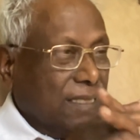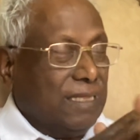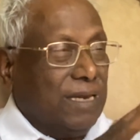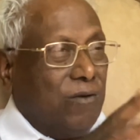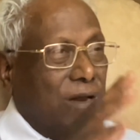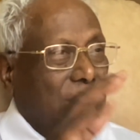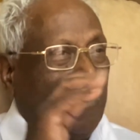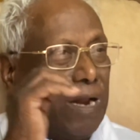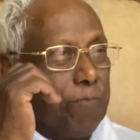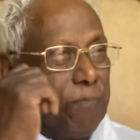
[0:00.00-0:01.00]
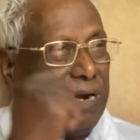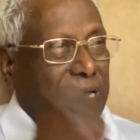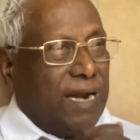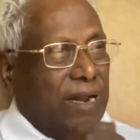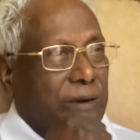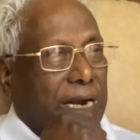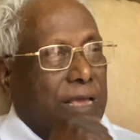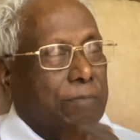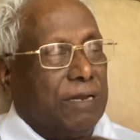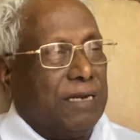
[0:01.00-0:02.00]
திருவள்ளுவர் அப்படி என்ன
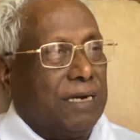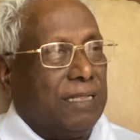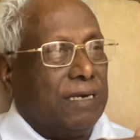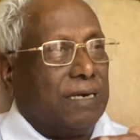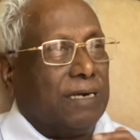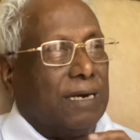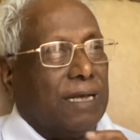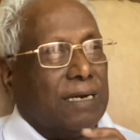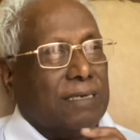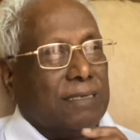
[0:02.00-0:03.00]
மழையை பற்றி எழுதியிருக்கின்றார்